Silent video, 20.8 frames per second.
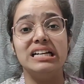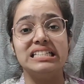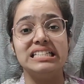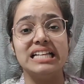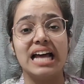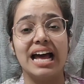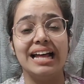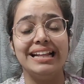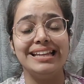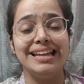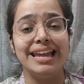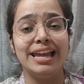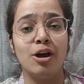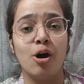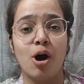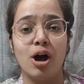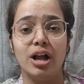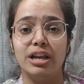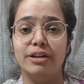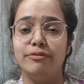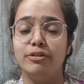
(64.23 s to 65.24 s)
और साथ ही
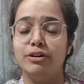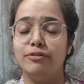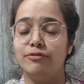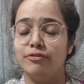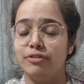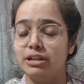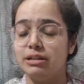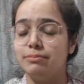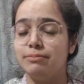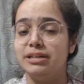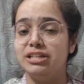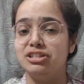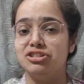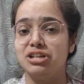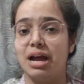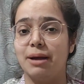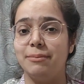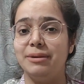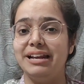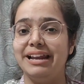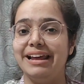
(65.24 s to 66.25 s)
एक हॉलीवुड फिल्म भी
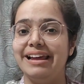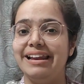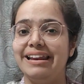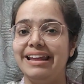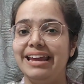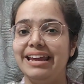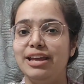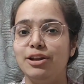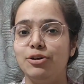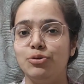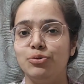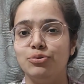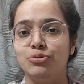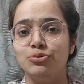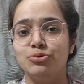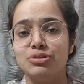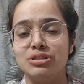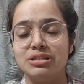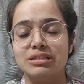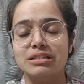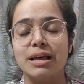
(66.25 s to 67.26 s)
शामिल है लेकिन
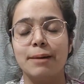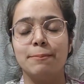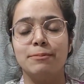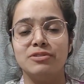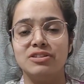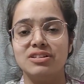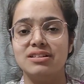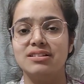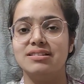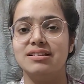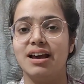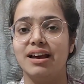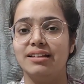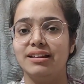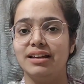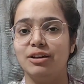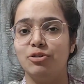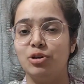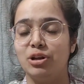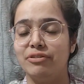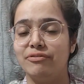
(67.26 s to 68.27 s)
उन सबसे
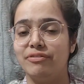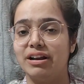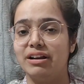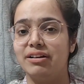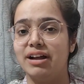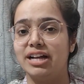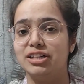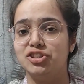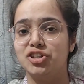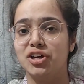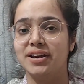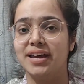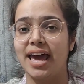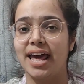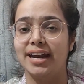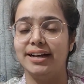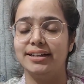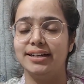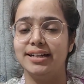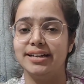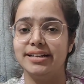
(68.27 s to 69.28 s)
ज्यादा उन्हें वनराज का
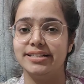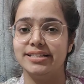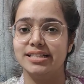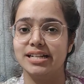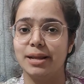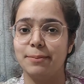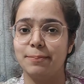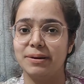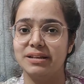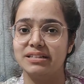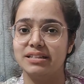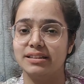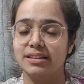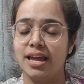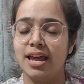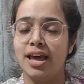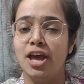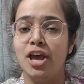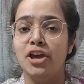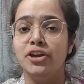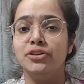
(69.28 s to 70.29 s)
कैरेक्टर कैरेक्टर इसलिए
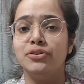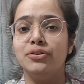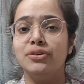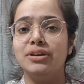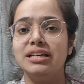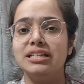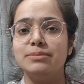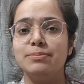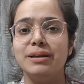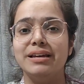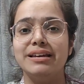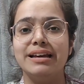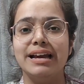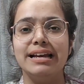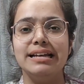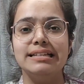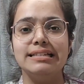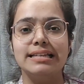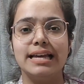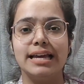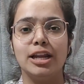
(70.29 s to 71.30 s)
पसंद है क्योंकि इसमें
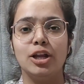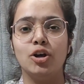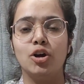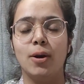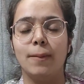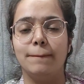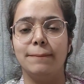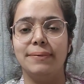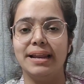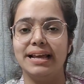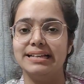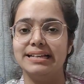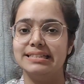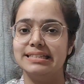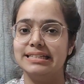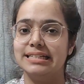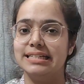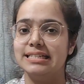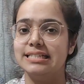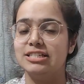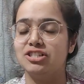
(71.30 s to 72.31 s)
कई सारी
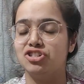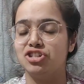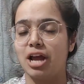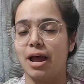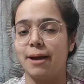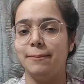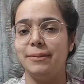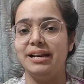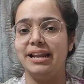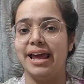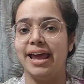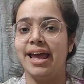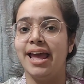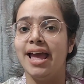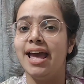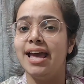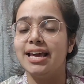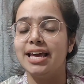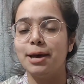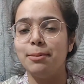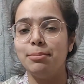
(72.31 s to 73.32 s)
कॉम्प्लेक्सिटीज शामिल है
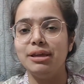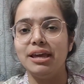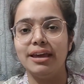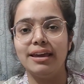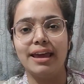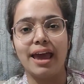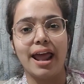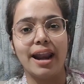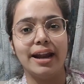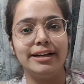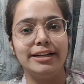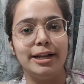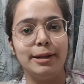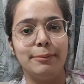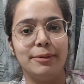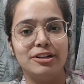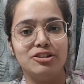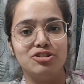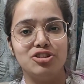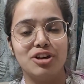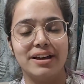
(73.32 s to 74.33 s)
कभी ये कैरेक्टर
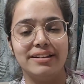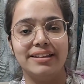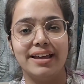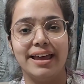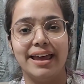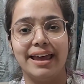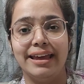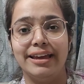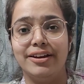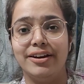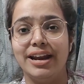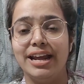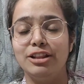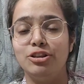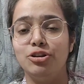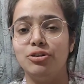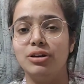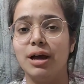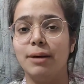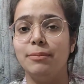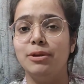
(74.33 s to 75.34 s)
बन जाता है ग्रे
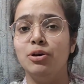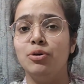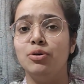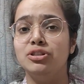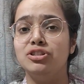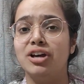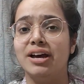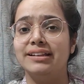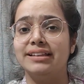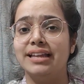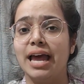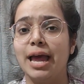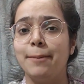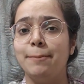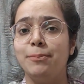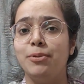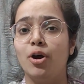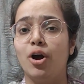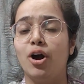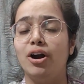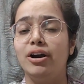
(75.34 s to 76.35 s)
तो कभी हो जाता है
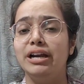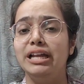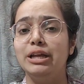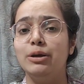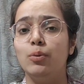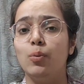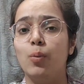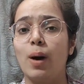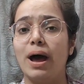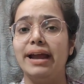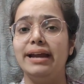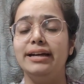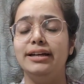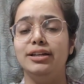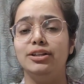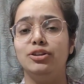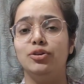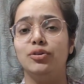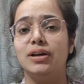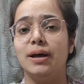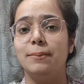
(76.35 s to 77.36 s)
प्योरली वाइट
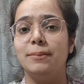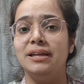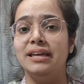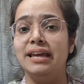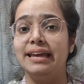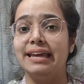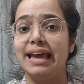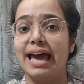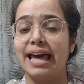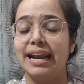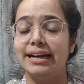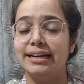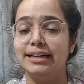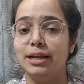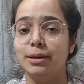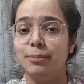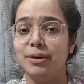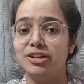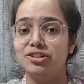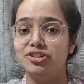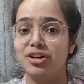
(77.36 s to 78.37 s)
तो कभी ये
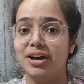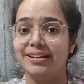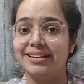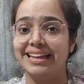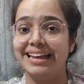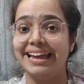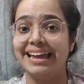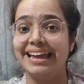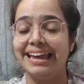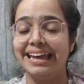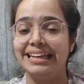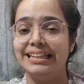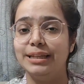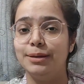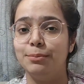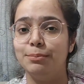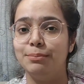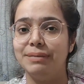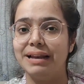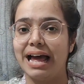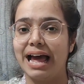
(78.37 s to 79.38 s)
कैरेक्टर बन जाता है
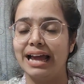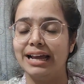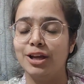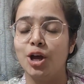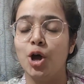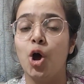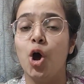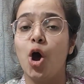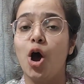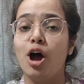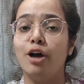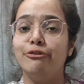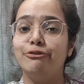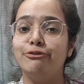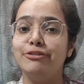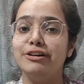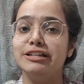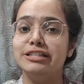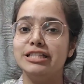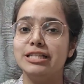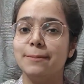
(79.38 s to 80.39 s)
एकदम ब्लैक और
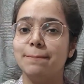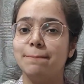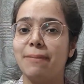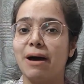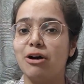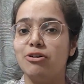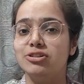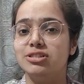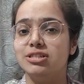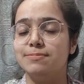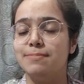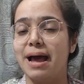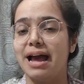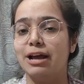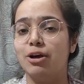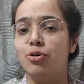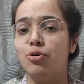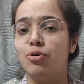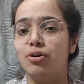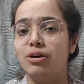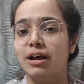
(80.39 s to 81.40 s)
फिर से बाउंस
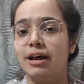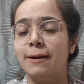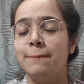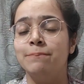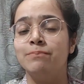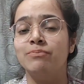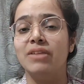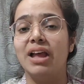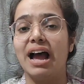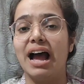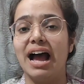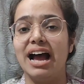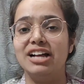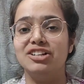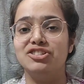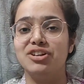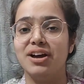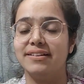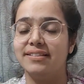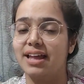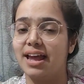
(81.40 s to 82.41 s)
बैक होकर आ
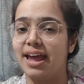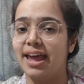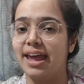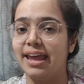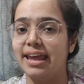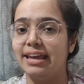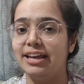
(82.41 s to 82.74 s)
जाता है